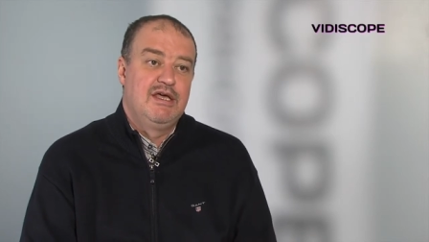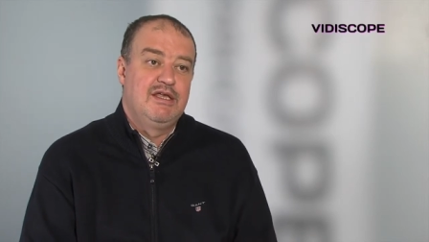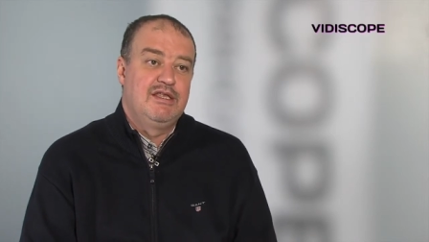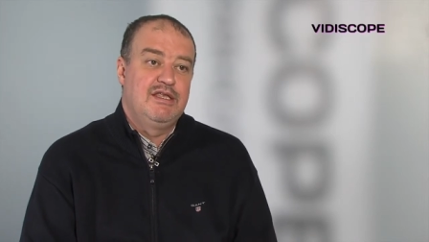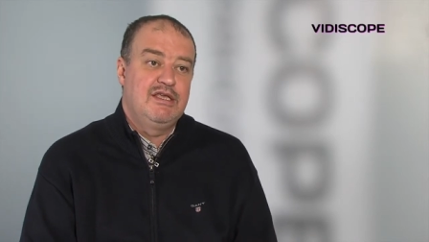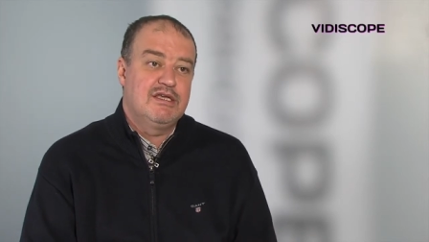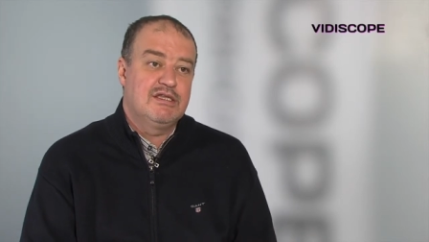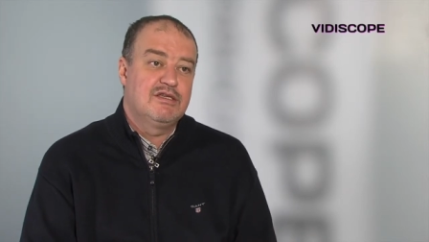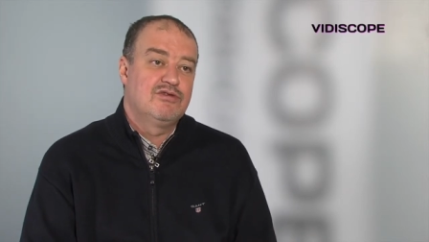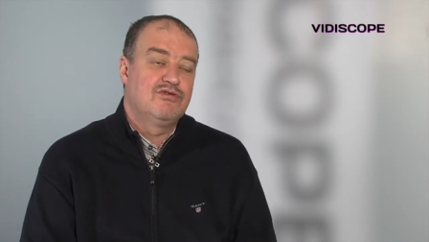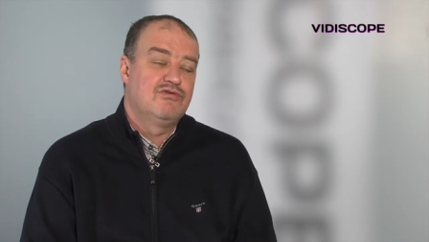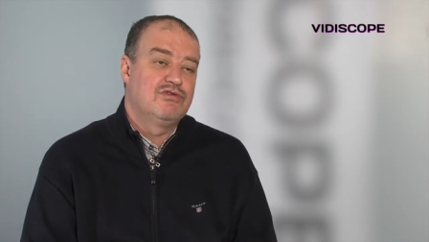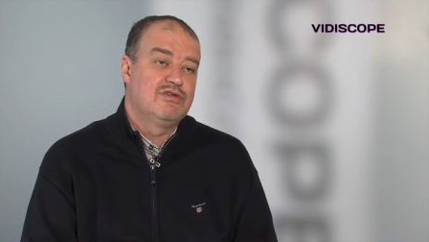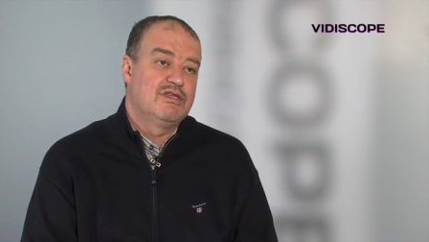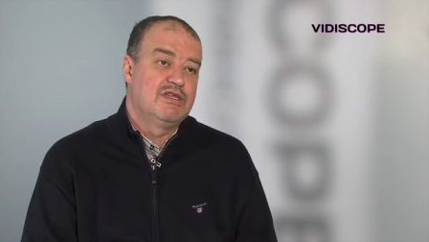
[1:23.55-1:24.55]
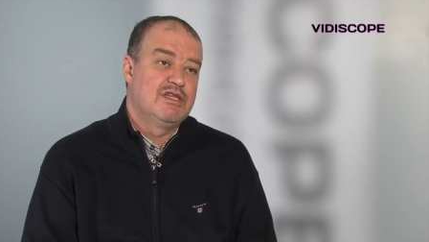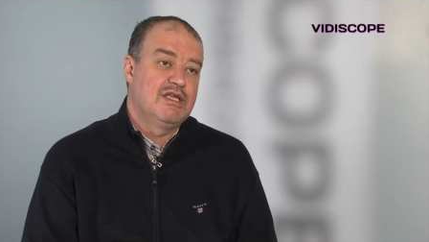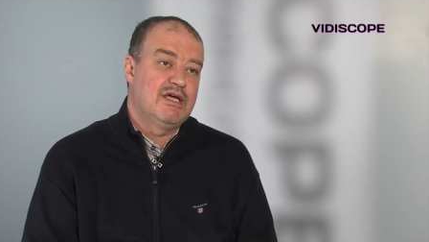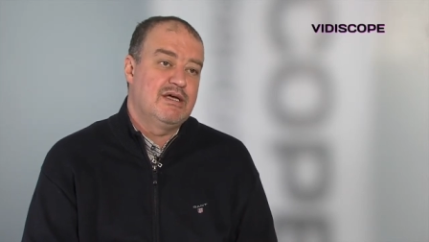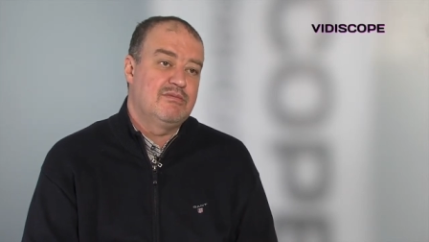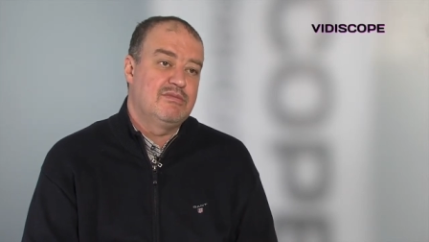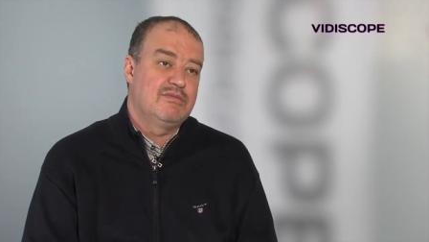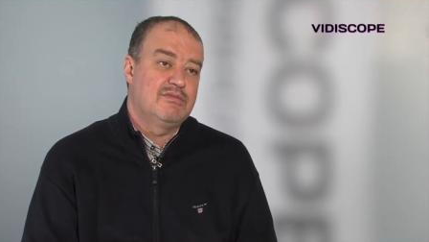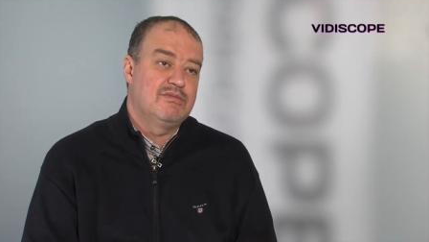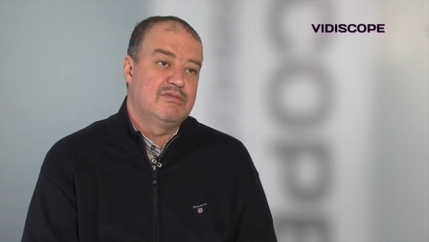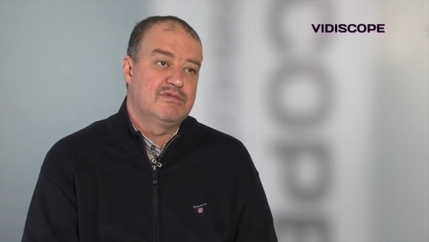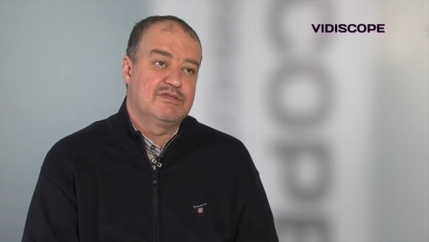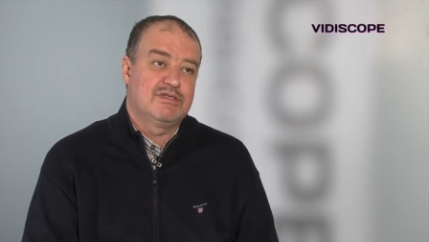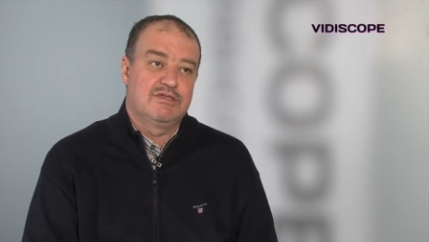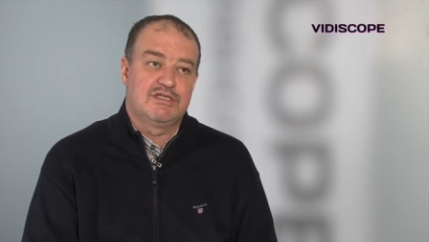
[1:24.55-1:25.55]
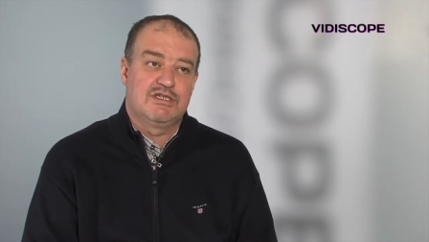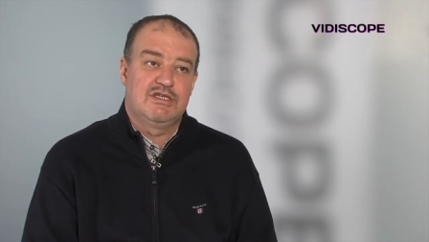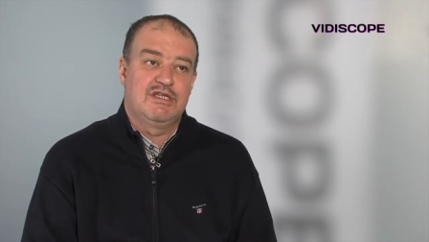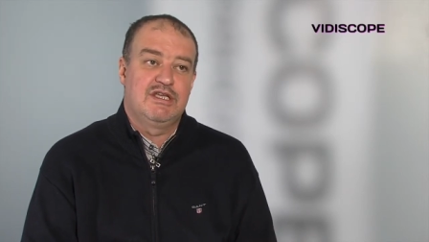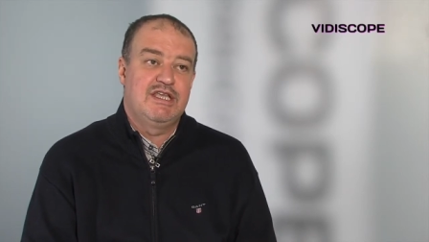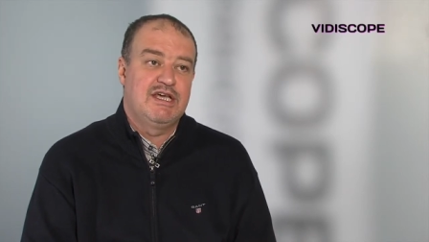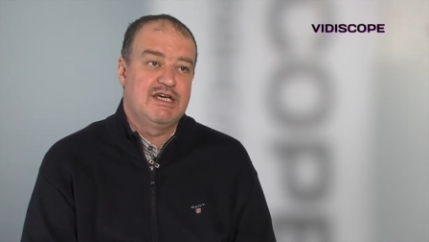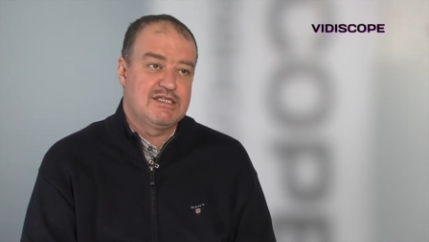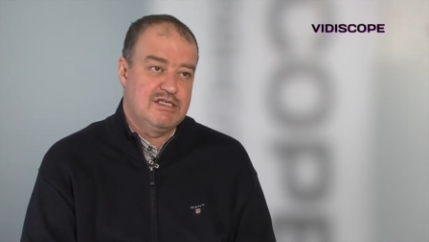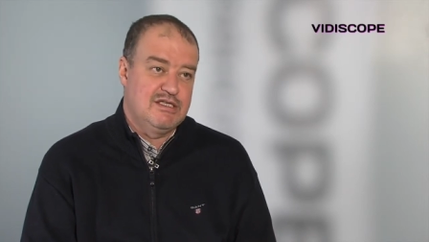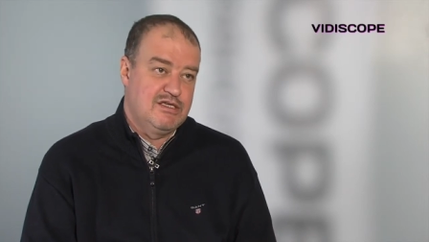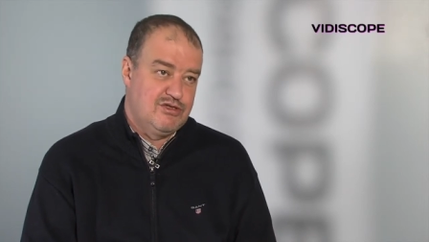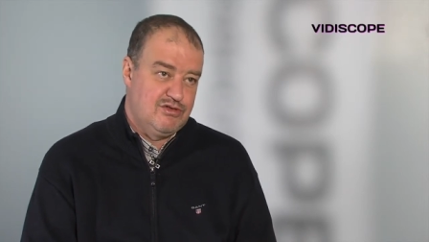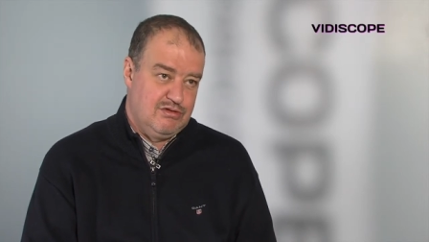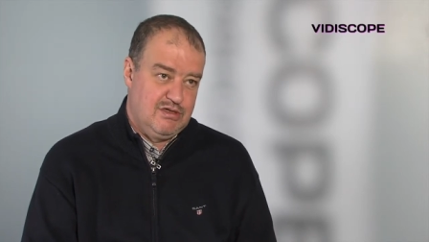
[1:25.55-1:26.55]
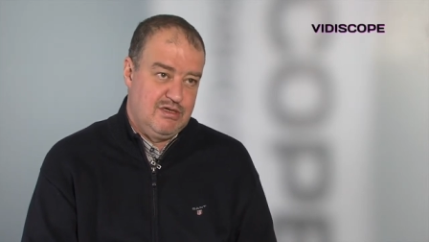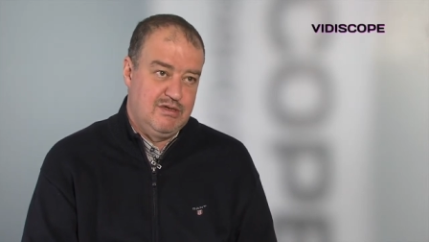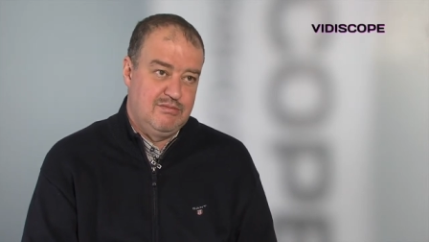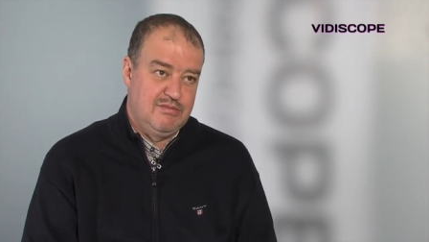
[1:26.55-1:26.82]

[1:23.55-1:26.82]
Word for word: не дадут нам совершенно ясные и четкие